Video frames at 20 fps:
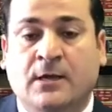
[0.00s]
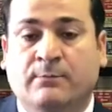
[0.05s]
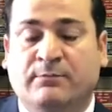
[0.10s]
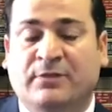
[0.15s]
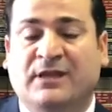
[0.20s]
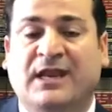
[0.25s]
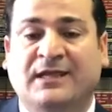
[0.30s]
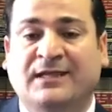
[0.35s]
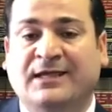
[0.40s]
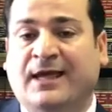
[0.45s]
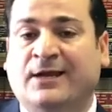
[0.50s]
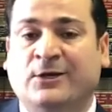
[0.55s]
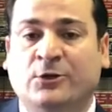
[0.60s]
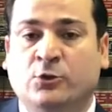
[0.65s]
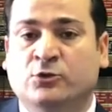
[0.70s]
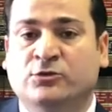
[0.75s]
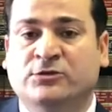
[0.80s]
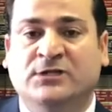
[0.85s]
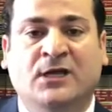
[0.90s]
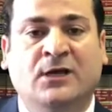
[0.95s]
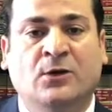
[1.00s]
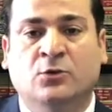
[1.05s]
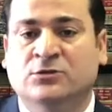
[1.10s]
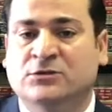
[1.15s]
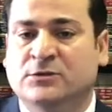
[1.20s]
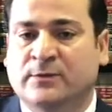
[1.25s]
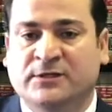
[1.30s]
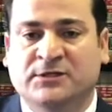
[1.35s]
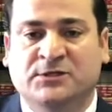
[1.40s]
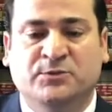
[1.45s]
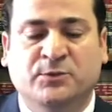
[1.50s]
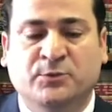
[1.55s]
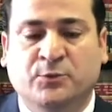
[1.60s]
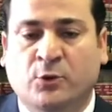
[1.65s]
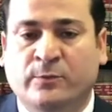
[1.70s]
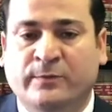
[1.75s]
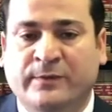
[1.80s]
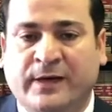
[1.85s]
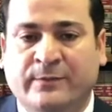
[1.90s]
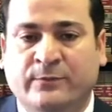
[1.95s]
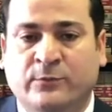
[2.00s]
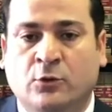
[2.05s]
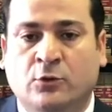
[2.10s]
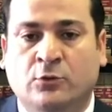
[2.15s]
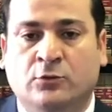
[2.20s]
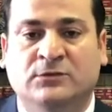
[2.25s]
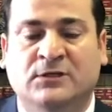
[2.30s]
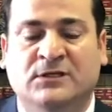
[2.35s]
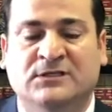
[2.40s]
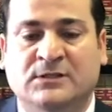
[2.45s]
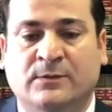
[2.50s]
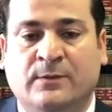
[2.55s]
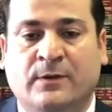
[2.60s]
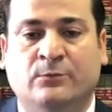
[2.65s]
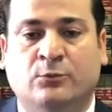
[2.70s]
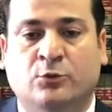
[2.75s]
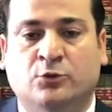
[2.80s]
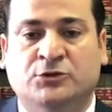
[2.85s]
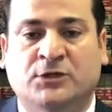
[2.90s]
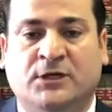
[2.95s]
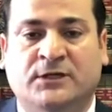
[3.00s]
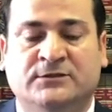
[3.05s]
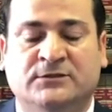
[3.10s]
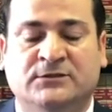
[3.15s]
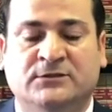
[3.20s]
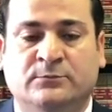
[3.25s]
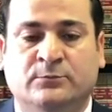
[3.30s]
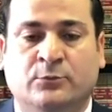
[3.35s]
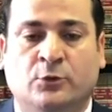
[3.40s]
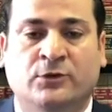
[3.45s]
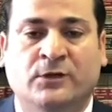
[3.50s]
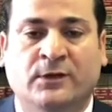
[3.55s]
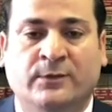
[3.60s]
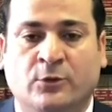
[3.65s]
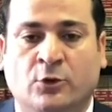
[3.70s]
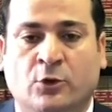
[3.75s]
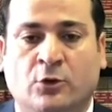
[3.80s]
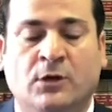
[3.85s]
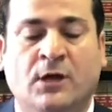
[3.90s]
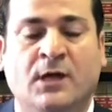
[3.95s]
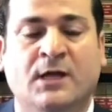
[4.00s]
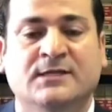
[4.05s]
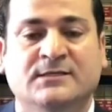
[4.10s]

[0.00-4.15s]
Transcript: Bir engel yoksa o zaman hiçbir problem yok. Ne zaman boşandığının bir önemi yok.